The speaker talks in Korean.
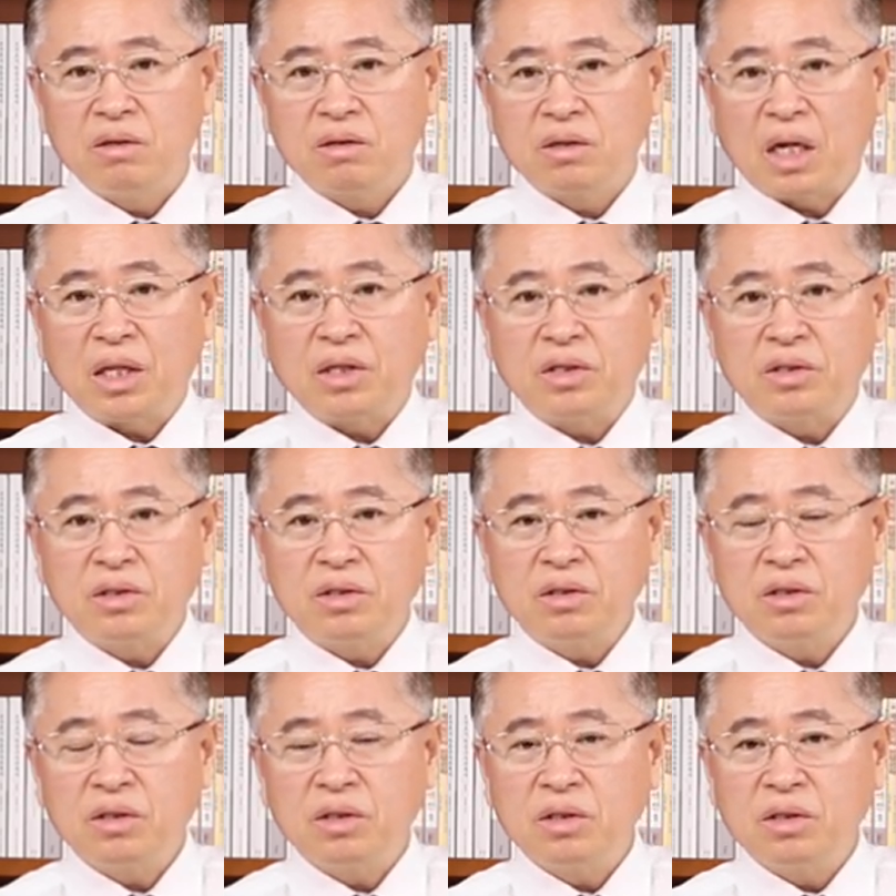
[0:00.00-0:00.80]

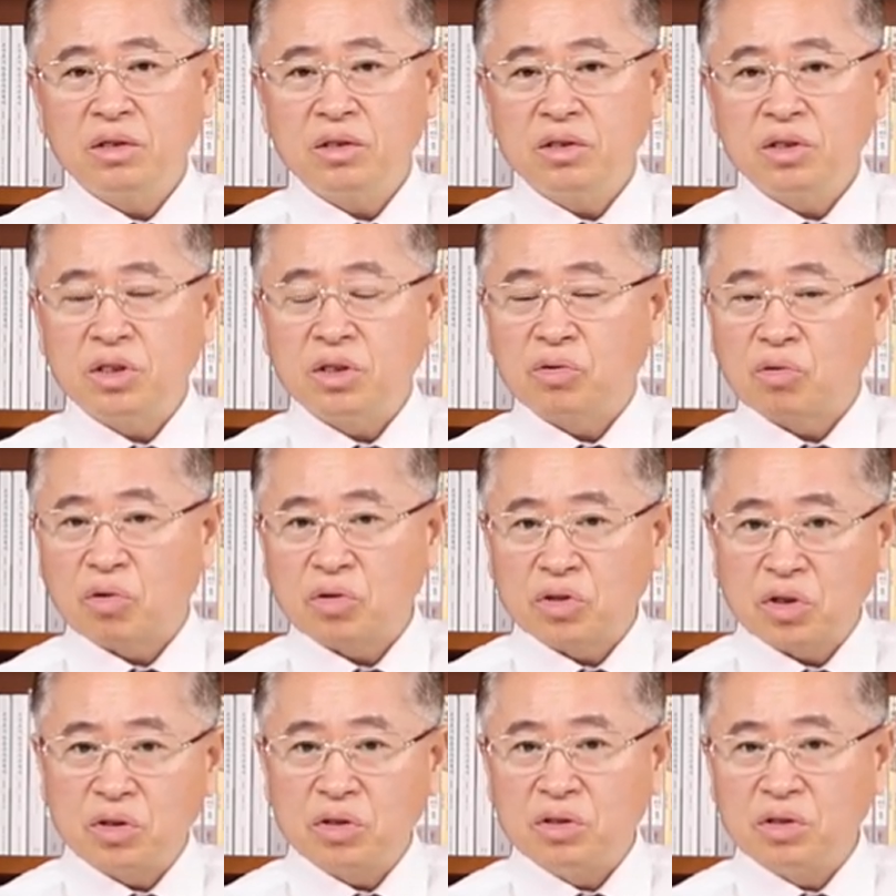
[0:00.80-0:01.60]
라는
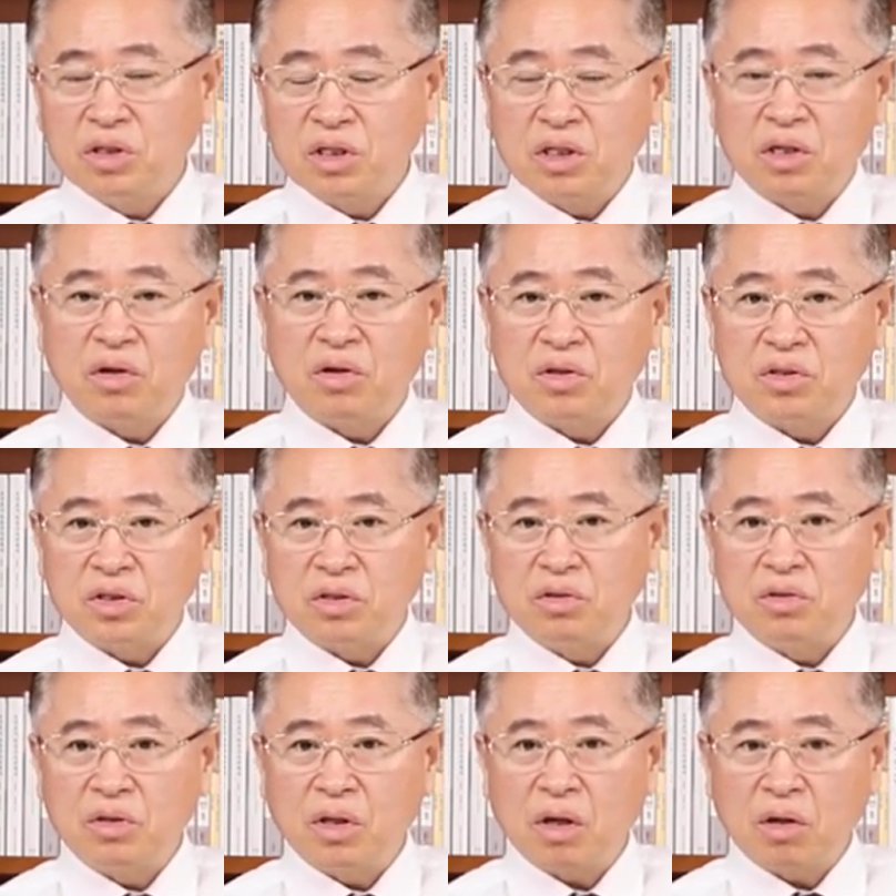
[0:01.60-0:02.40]
식으로 저는
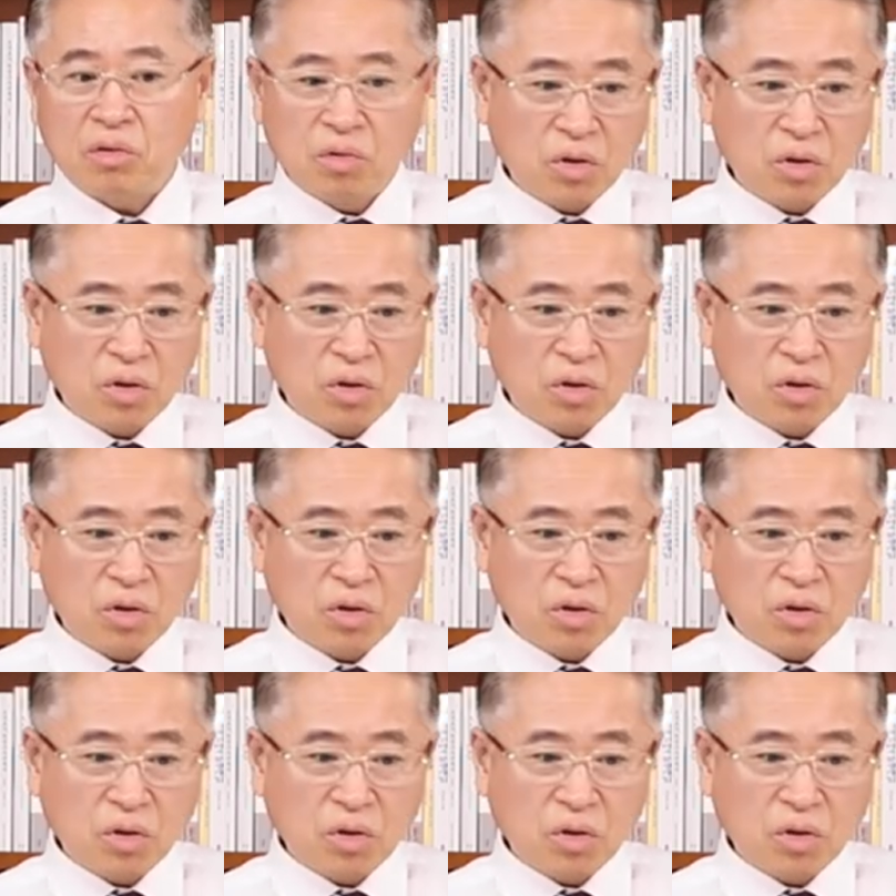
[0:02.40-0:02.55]
느껴지는데